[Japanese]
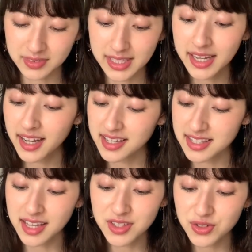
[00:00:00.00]
世界
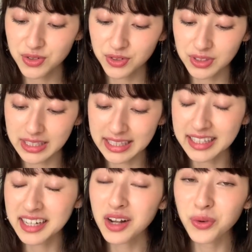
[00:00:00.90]
31
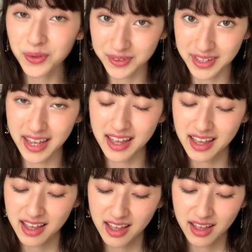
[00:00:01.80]
カ国で
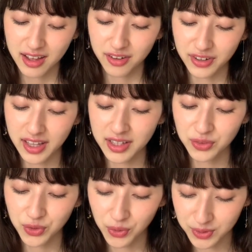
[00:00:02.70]
話題
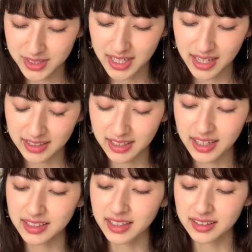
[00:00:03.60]
のロングセラーって
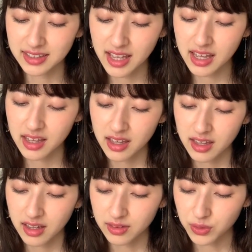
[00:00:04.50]
書いてあって、
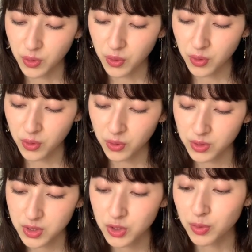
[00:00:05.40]
えっと、
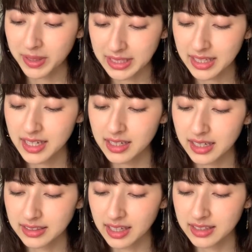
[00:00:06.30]
ちょっとまたね、
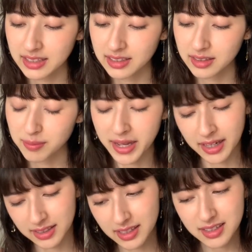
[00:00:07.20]
簡単に前
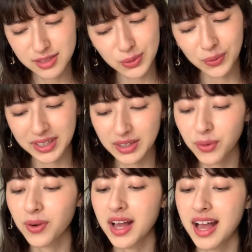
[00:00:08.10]
書き、ストーリー
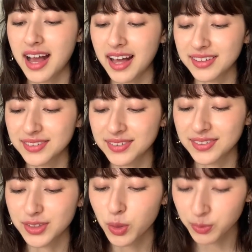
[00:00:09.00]
を、あの、
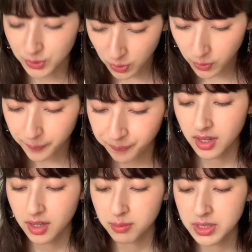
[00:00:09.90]
読むと、
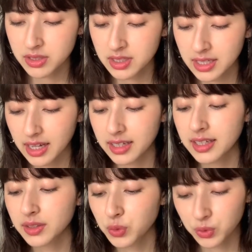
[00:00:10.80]
水にあり
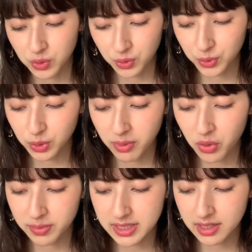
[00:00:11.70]
がとうという言葉
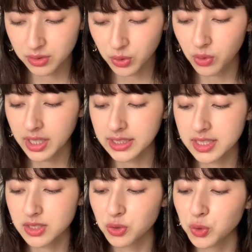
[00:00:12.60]
を見せると、
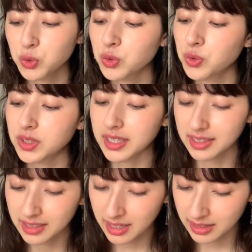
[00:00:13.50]
形の整った
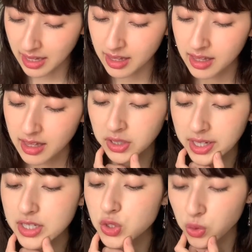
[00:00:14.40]
綺麗な
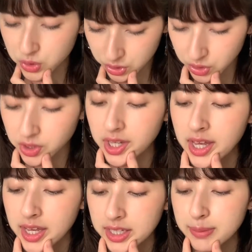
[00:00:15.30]
結晶を作る。
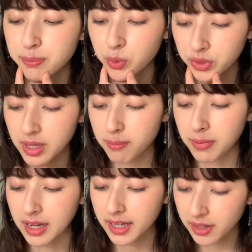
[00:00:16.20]
一方で、
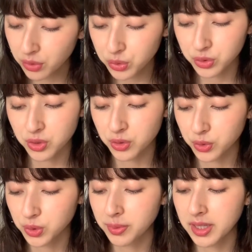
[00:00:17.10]
バカ野郎という
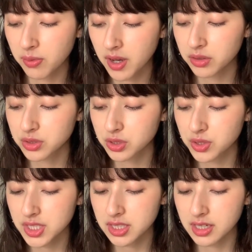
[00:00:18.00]
言葉では、美
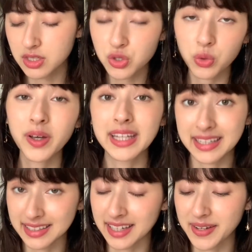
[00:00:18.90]
しい結晶はで
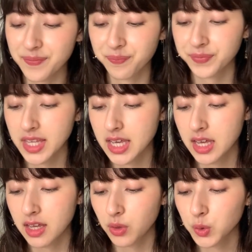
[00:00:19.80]
きない。
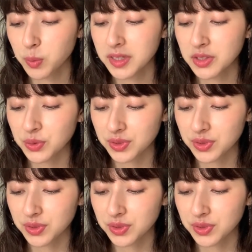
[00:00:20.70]
言葉によっ